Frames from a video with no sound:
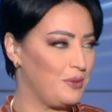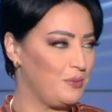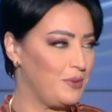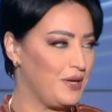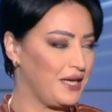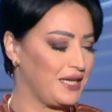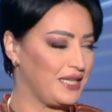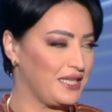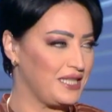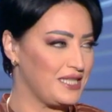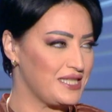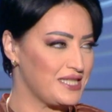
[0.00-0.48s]

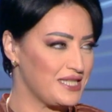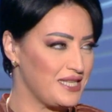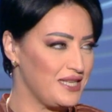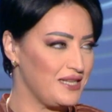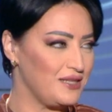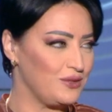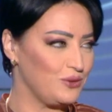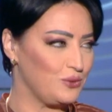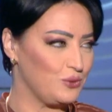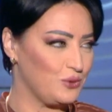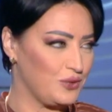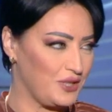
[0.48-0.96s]
باقي
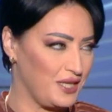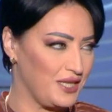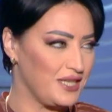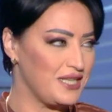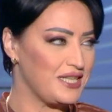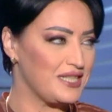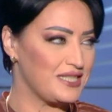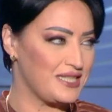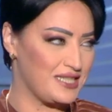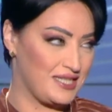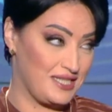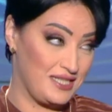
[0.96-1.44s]
النساء
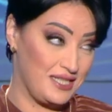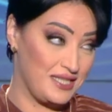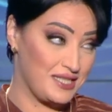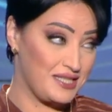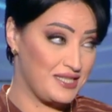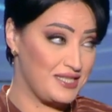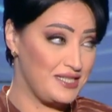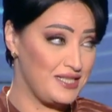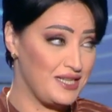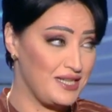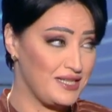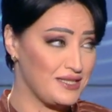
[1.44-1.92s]
الأخريات
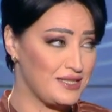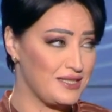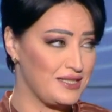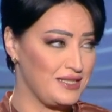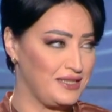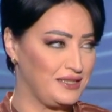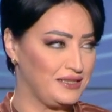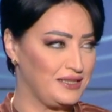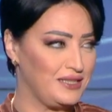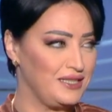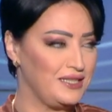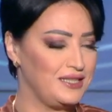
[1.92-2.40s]
السياسيات
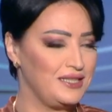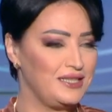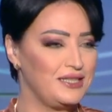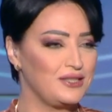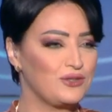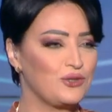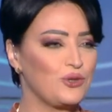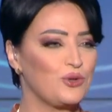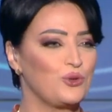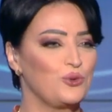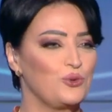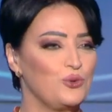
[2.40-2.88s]
يعني اللي
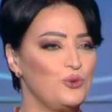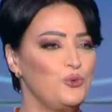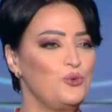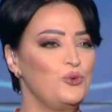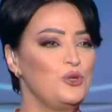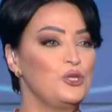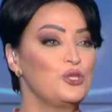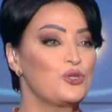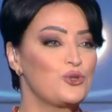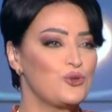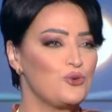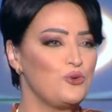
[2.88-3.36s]
دخلوا
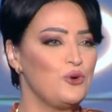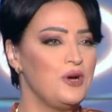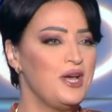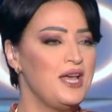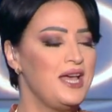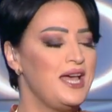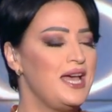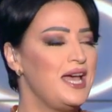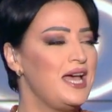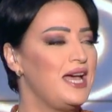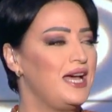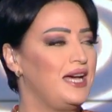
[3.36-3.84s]
ولجوا
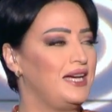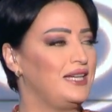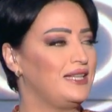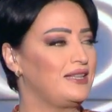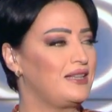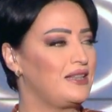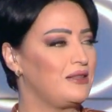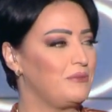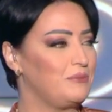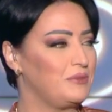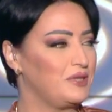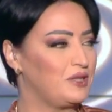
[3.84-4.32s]

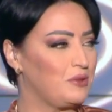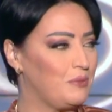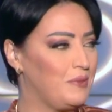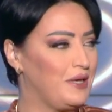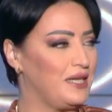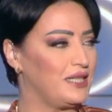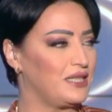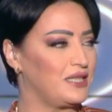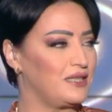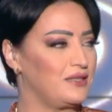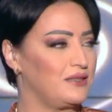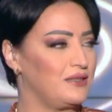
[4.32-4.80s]
هذا
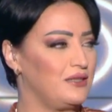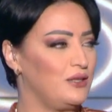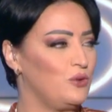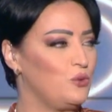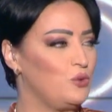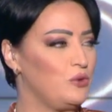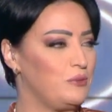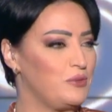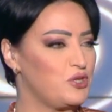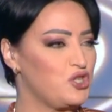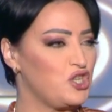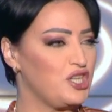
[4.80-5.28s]
المضمار
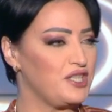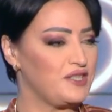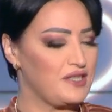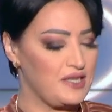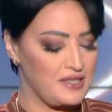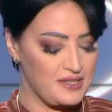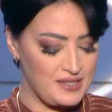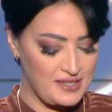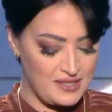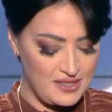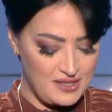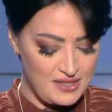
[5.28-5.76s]
أو المشهد
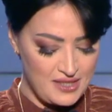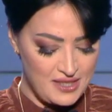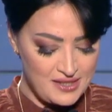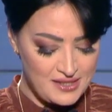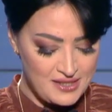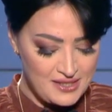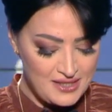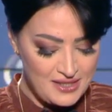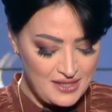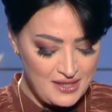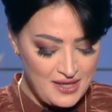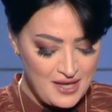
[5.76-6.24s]

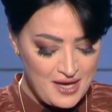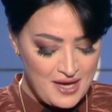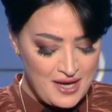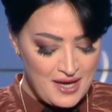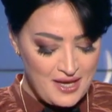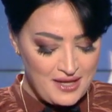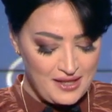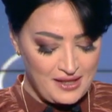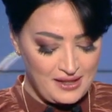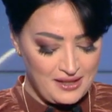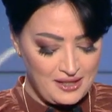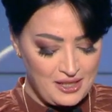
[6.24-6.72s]
السياسي
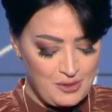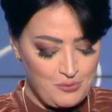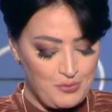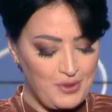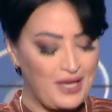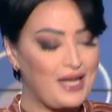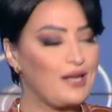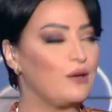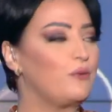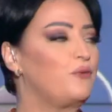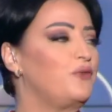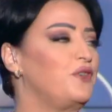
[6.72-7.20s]
يعني
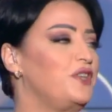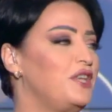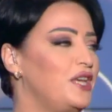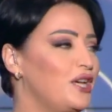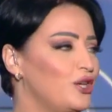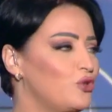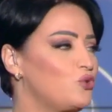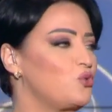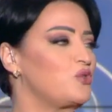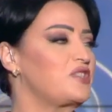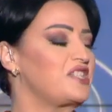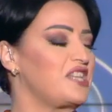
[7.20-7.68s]

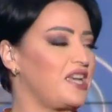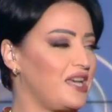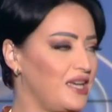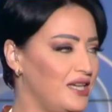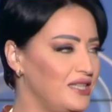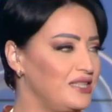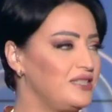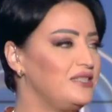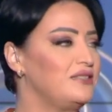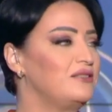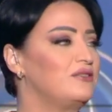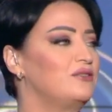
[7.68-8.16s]
بخلفيات
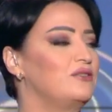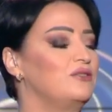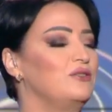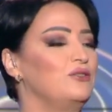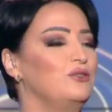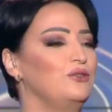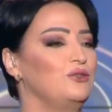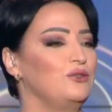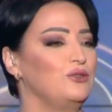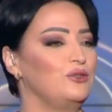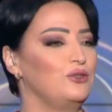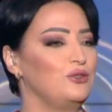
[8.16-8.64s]
وتقاليد
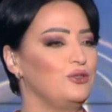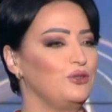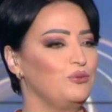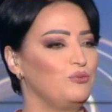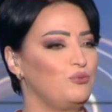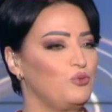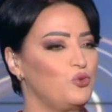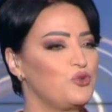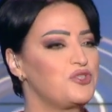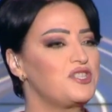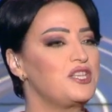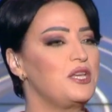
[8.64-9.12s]
آه،
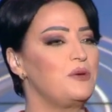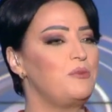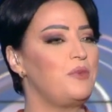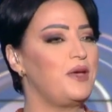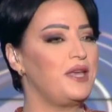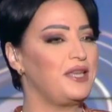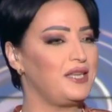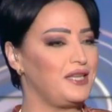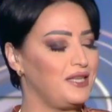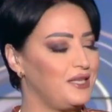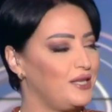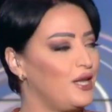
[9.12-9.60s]

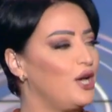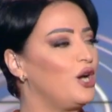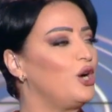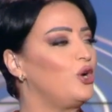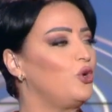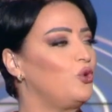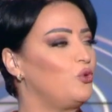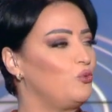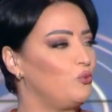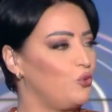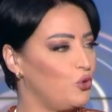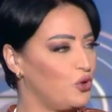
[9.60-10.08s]

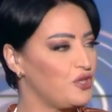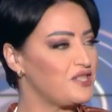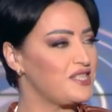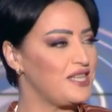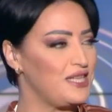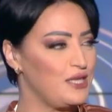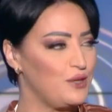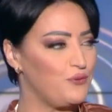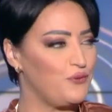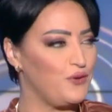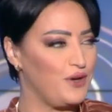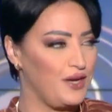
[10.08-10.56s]
متباينة
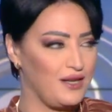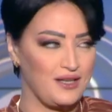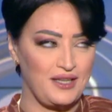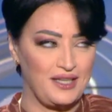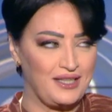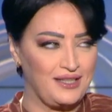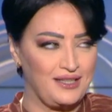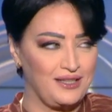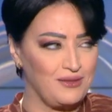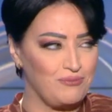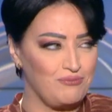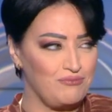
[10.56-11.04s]
ومختلفة
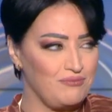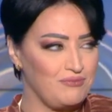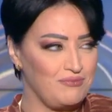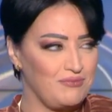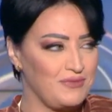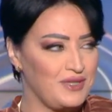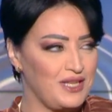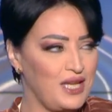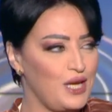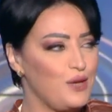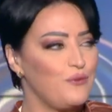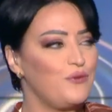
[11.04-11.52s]
يعني
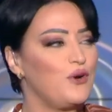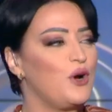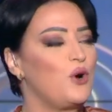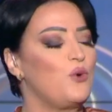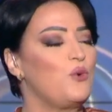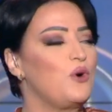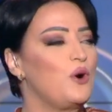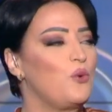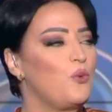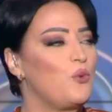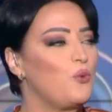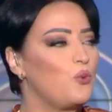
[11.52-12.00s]
كيف
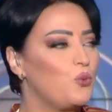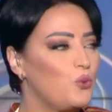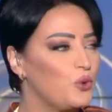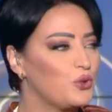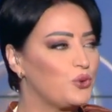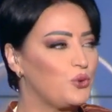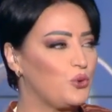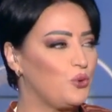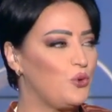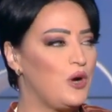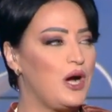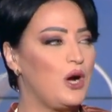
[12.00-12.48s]
هو
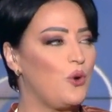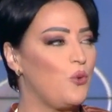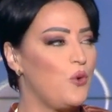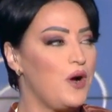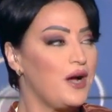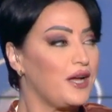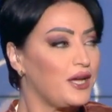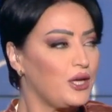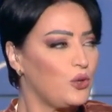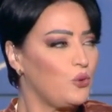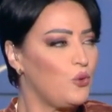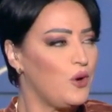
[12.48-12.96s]
وضعها
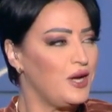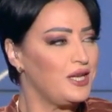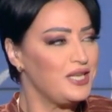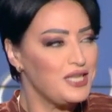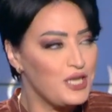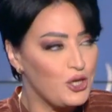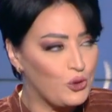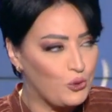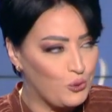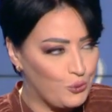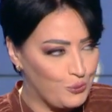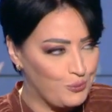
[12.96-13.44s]
واقعها
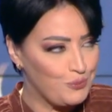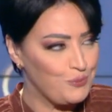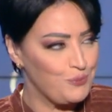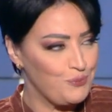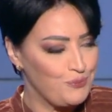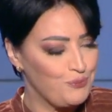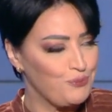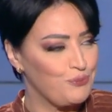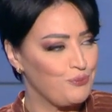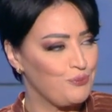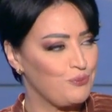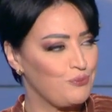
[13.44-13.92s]
اليوم
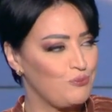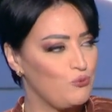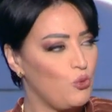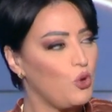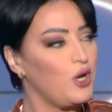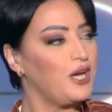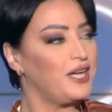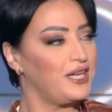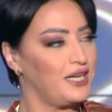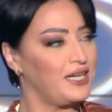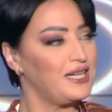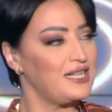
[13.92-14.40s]

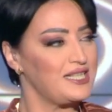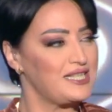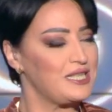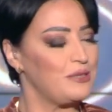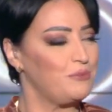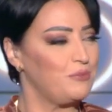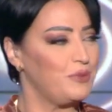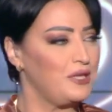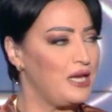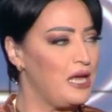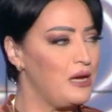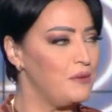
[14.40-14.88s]
مقارنة
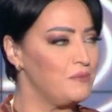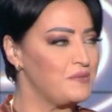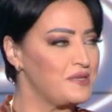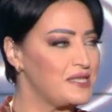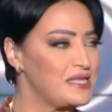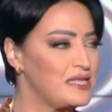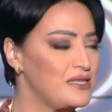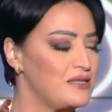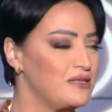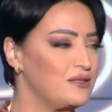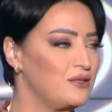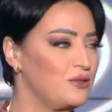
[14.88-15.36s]
بالأمس